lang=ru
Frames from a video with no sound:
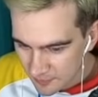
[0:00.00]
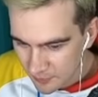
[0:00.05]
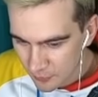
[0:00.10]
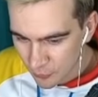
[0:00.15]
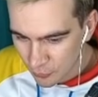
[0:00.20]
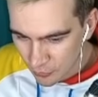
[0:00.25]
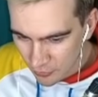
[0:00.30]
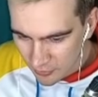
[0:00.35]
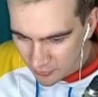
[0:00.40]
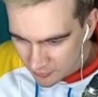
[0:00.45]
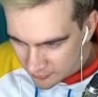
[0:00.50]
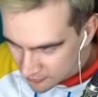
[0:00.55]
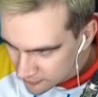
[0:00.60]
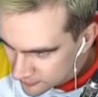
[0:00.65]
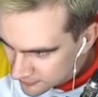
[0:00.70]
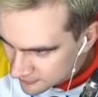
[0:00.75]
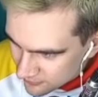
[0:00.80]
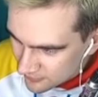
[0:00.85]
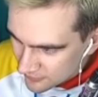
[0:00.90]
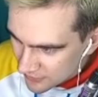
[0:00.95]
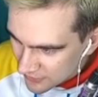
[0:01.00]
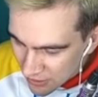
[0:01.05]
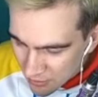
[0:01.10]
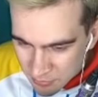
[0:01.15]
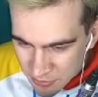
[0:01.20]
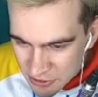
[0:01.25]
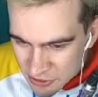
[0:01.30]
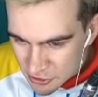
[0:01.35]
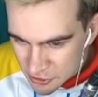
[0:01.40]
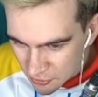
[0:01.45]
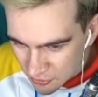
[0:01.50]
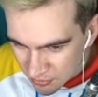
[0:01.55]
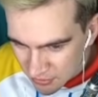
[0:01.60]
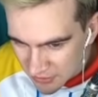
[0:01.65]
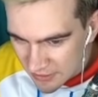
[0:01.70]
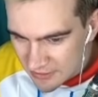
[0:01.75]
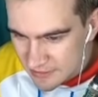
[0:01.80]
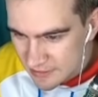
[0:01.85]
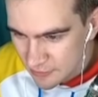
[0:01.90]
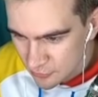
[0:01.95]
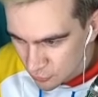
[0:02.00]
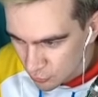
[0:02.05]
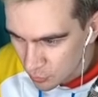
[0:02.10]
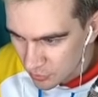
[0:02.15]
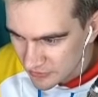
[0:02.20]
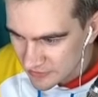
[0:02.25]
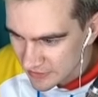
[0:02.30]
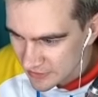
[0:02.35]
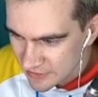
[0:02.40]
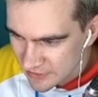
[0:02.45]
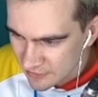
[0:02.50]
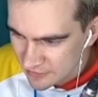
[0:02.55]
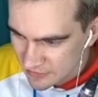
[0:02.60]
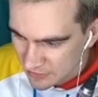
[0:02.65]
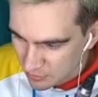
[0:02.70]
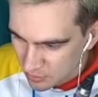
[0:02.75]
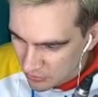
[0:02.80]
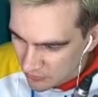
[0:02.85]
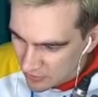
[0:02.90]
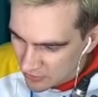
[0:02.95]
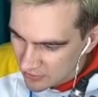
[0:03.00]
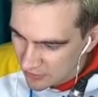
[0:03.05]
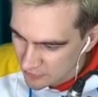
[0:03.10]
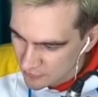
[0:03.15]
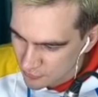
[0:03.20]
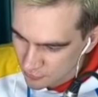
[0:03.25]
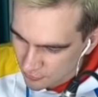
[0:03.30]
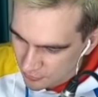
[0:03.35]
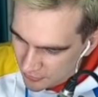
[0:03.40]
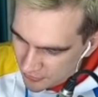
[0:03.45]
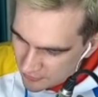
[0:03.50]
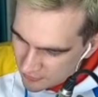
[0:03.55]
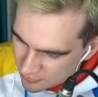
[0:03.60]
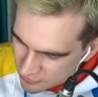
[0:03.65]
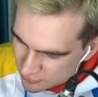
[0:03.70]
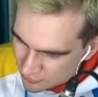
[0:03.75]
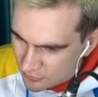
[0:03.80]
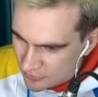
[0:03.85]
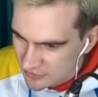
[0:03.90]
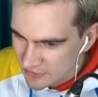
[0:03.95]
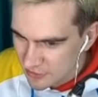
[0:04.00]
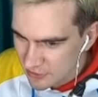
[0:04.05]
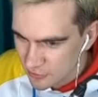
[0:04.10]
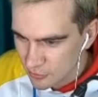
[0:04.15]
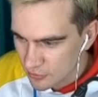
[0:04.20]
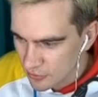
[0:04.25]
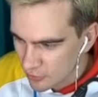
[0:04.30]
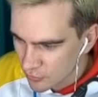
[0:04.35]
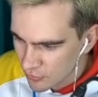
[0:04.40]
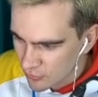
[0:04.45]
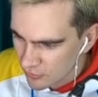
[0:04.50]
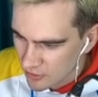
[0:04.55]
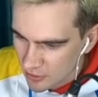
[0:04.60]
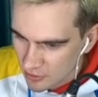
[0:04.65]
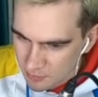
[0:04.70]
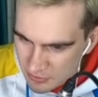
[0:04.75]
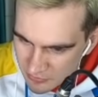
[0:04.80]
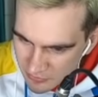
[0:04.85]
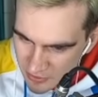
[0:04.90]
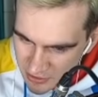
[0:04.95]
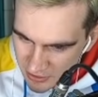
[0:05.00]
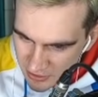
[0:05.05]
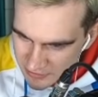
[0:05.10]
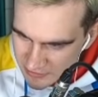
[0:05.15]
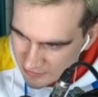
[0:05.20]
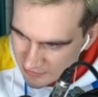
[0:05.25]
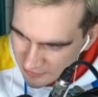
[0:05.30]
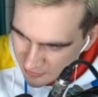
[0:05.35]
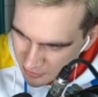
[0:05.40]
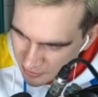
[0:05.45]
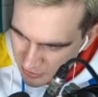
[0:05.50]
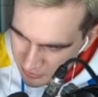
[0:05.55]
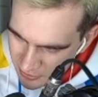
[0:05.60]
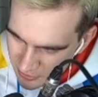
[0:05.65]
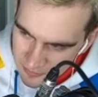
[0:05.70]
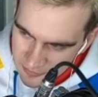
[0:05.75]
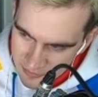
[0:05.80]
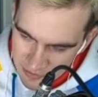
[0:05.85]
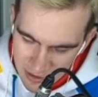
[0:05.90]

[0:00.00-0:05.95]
Но я бы еще, блядь, и ту посадил за провокацию, блядь. Почему у нас нету такого, как провокация, например?